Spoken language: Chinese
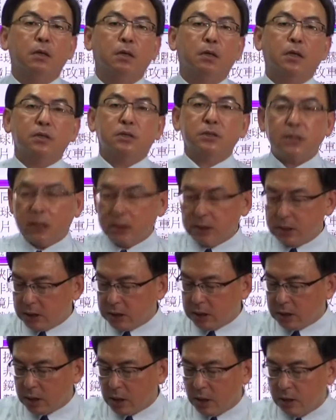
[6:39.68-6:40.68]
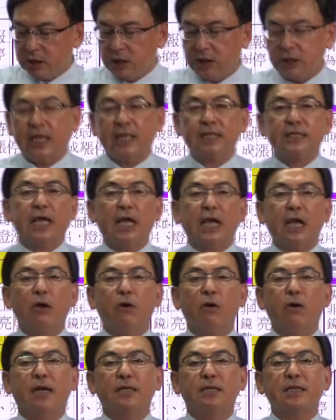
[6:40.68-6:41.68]
哦，真的是恭喜大家
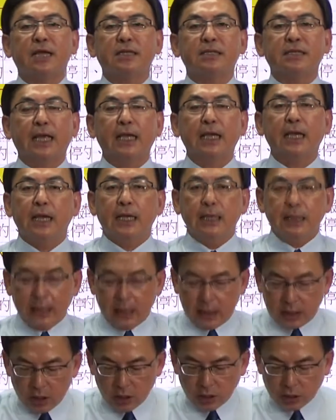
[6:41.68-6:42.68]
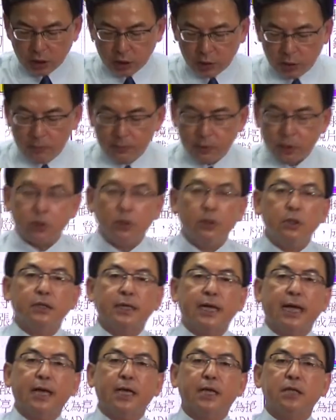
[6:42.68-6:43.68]
发大财！也恭喜我们所有
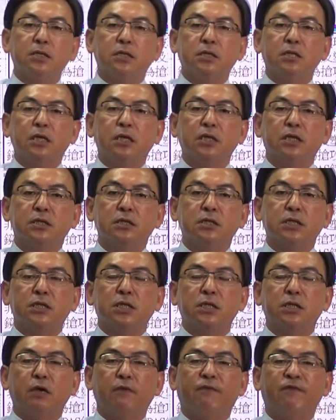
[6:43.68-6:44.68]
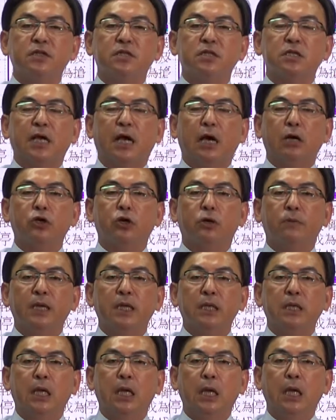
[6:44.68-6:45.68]
Nine End 的一个这些的粉丝好友
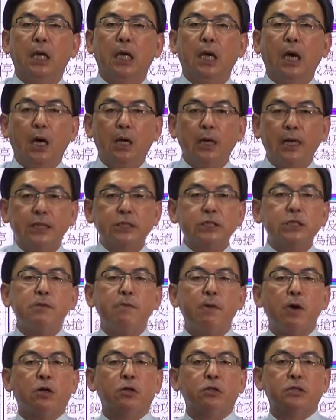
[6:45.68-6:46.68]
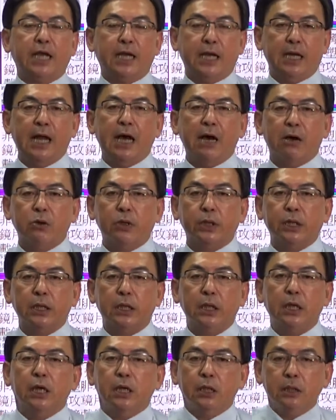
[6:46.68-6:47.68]
们哦。老师我打个闹鬼，
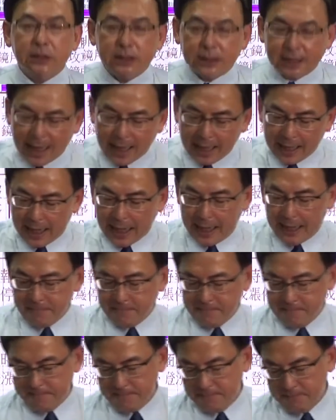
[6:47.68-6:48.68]
再来，